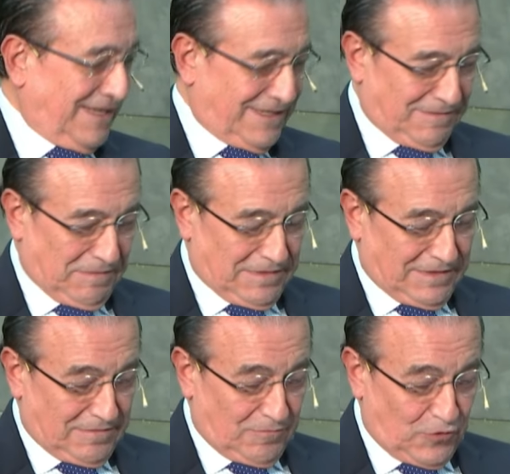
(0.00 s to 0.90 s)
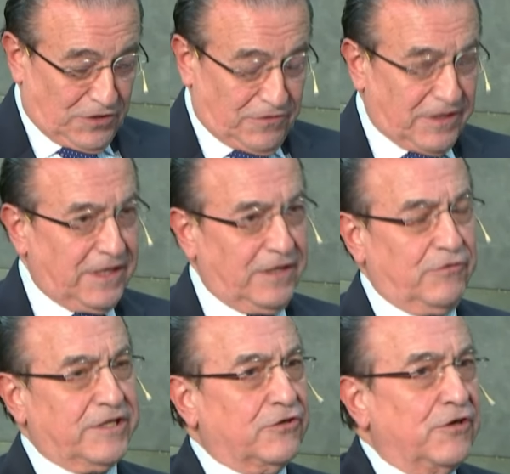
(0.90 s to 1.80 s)
Eh, bueno, eh,
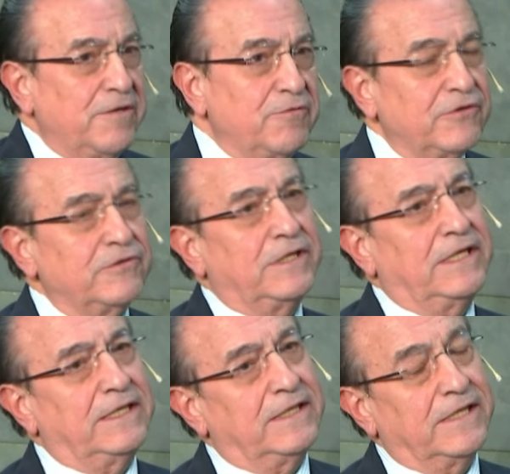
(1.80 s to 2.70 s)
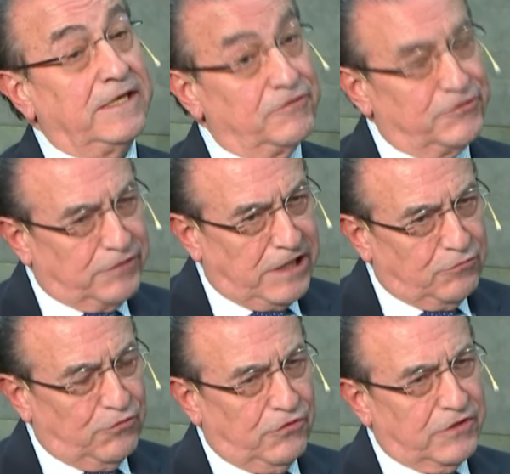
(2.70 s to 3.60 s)
nuestro libro eh, tiene un
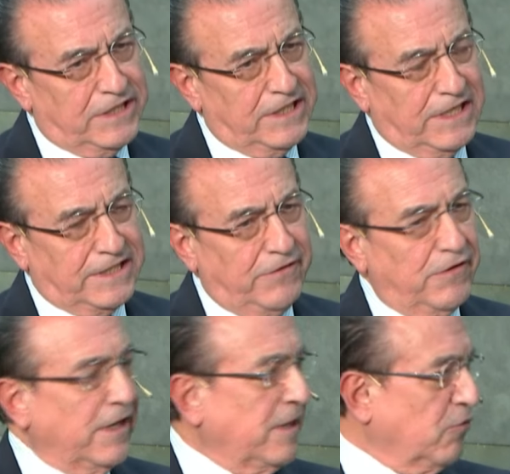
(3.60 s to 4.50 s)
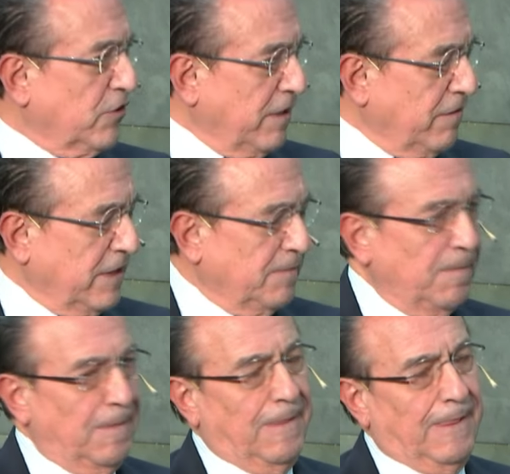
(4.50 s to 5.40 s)
subtítulo que es El asedio a la democracia.
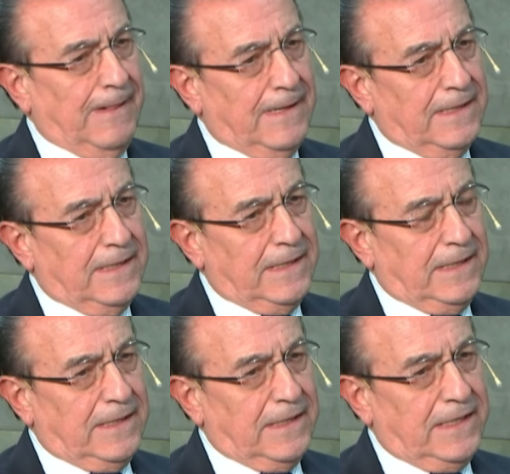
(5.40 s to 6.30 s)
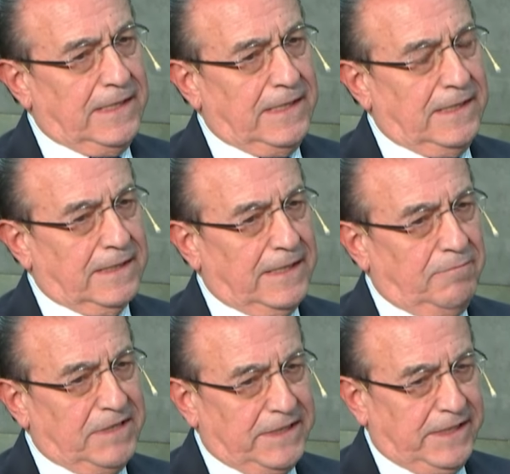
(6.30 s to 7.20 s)
Y
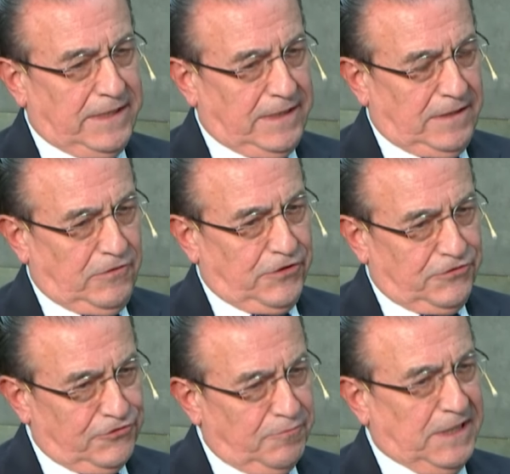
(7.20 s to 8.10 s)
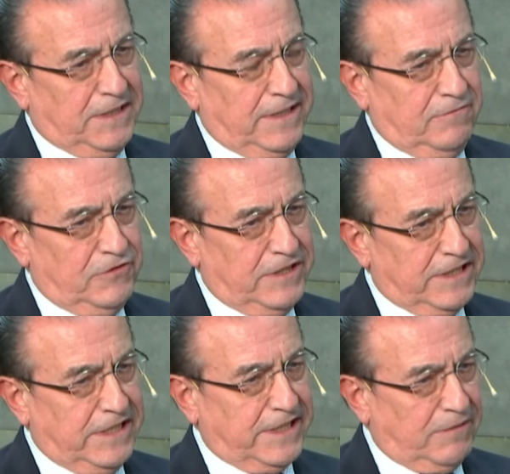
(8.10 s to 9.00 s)
realmente eh, lo que nosotros planteamos
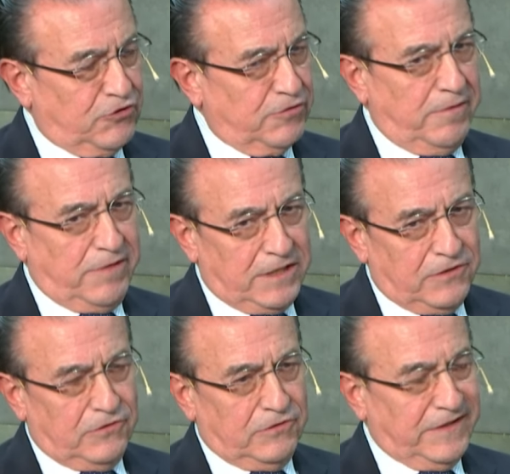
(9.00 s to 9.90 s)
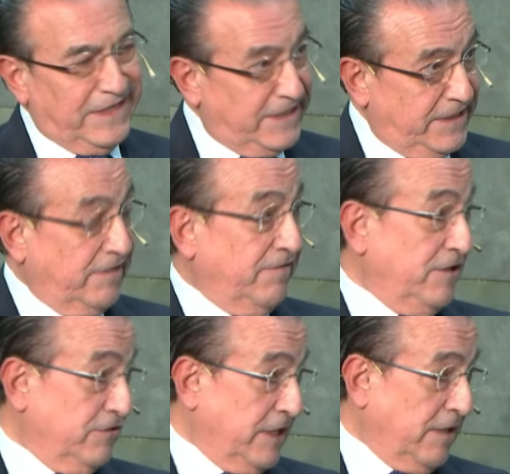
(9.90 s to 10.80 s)
es que estamos viviendo tres
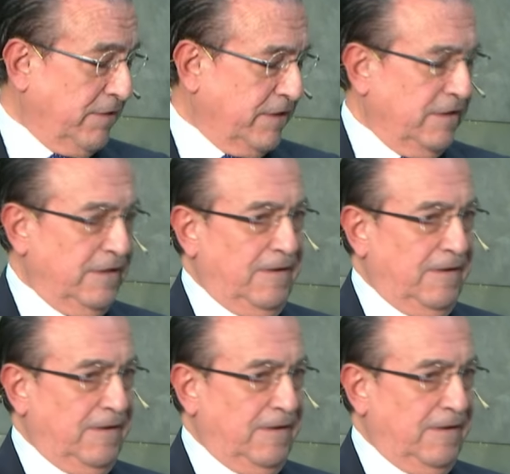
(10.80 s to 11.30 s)
desafíos a la vez.